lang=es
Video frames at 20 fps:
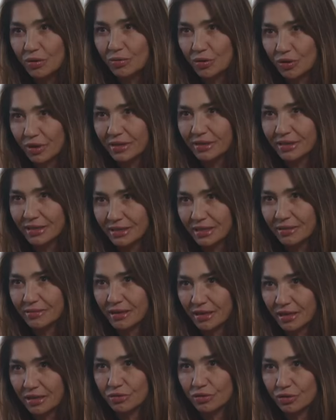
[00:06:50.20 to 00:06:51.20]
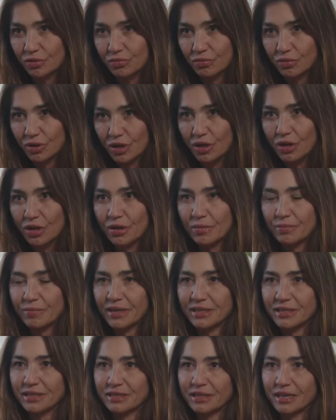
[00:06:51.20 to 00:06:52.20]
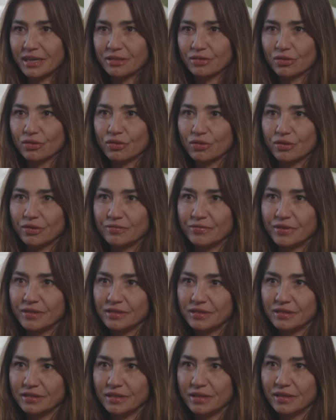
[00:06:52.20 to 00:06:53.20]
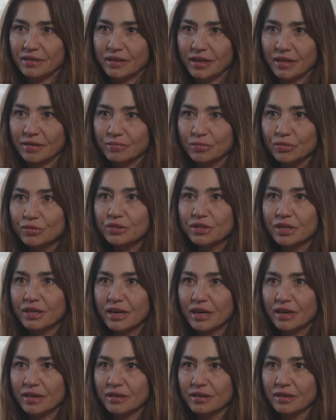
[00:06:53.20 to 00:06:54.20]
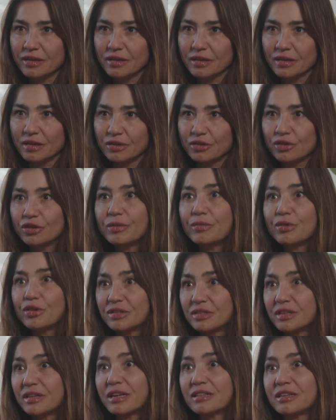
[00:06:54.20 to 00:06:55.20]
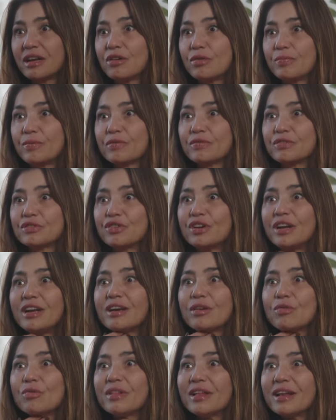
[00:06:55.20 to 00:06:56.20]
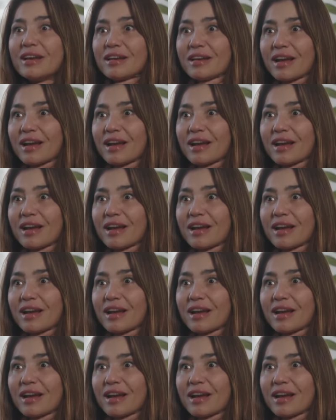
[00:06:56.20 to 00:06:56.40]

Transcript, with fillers: Vos que estás em. trabajando en un bachillerato con énfasis en, música, donde vos decís que ya los profesores les cuidan